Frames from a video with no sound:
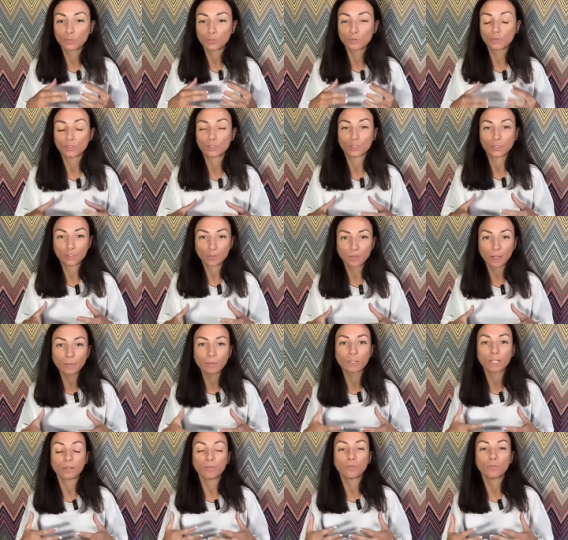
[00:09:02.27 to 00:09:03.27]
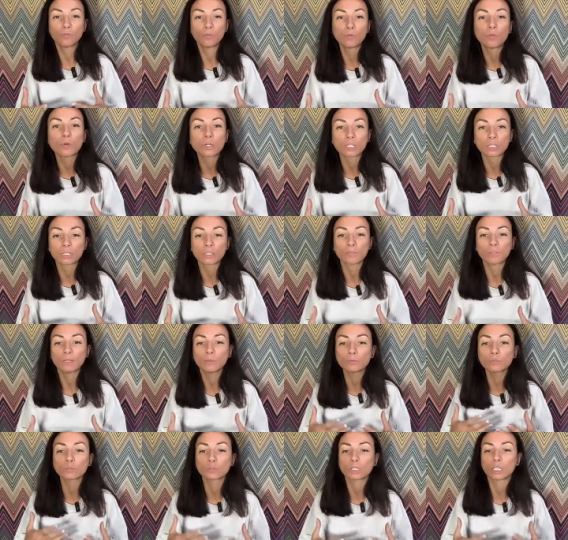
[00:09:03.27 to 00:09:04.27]
чувствуете, что вам комфортно,
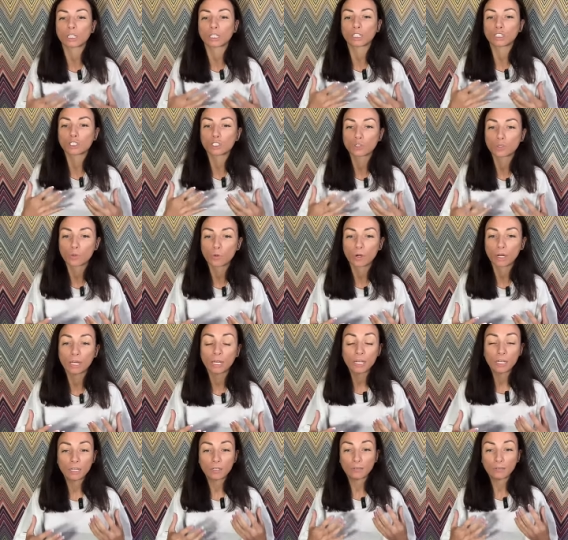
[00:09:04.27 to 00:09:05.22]
вам тут хорошо,